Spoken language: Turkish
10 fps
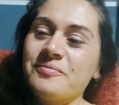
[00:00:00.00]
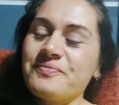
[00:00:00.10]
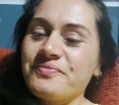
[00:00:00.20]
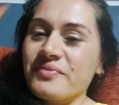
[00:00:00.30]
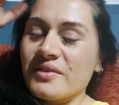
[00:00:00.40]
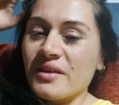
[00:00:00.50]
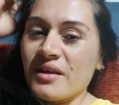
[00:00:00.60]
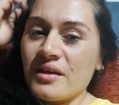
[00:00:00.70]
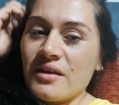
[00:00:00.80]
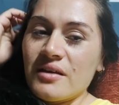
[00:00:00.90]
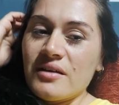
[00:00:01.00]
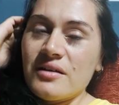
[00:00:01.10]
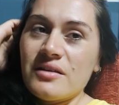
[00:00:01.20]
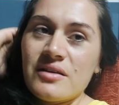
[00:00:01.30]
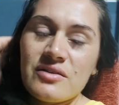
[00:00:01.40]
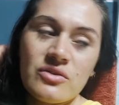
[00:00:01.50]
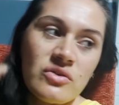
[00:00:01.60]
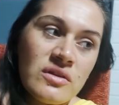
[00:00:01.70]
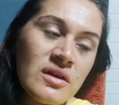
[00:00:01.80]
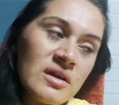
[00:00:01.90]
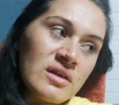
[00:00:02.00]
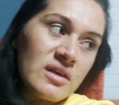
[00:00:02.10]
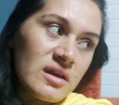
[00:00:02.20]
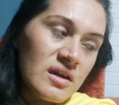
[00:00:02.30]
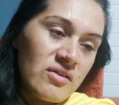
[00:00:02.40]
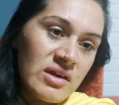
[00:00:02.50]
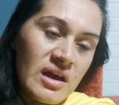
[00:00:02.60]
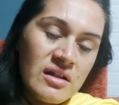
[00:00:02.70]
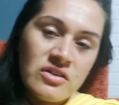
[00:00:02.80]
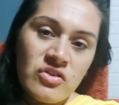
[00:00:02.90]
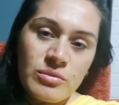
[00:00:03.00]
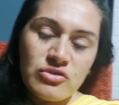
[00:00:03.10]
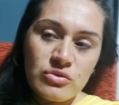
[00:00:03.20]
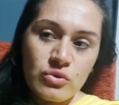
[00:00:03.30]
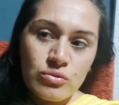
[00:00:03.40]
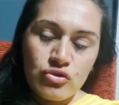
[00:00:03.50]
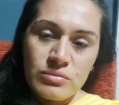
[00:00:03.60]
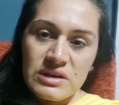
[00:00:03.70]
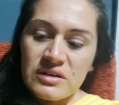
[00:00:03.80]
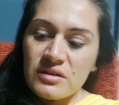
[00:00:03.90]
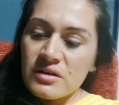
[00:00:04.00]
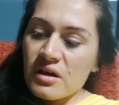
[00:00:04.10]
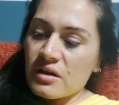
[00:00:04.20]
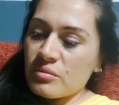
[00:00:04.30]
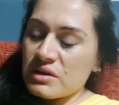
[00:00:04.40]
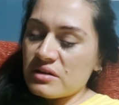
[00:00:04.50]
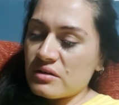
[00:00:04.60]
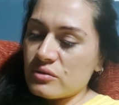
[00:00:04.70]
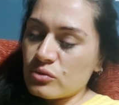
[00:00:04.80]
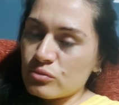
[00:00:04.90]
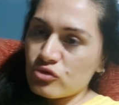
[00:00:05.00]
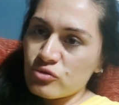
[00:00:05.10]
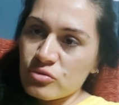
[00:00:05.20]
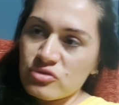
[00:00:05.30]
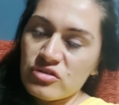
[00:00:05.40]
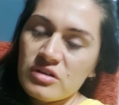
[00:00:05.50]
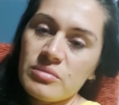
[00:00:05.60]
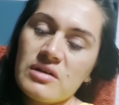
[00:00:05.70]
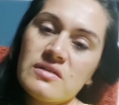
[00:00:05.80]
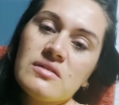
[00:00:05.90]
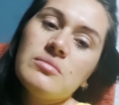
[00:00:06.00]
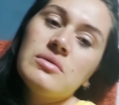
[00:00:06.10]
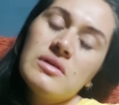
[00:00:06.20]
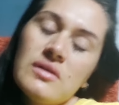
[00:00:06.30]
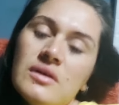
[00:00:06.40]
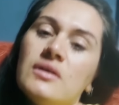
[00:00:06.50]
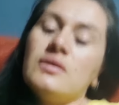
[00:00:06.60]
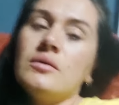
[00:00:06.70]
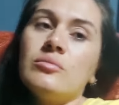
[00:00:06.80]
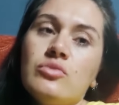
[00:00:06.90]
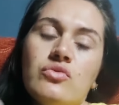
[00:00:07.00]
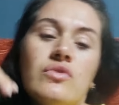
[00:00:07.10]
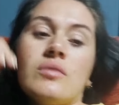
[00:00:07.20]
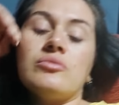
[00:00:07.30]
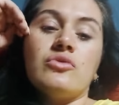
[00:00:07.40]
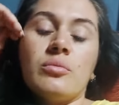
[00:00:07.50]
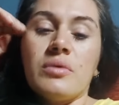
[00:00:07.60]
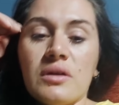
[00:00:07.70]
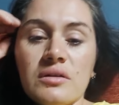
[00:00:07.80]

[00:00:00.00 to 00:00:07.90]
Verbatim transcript: Ondan sonra geri eve geldik. Çamaşır durmuştu. Makineler, makine durmuştu. Çamaşırlarımı astım. Mutfağımı toparladım dediğim gibi.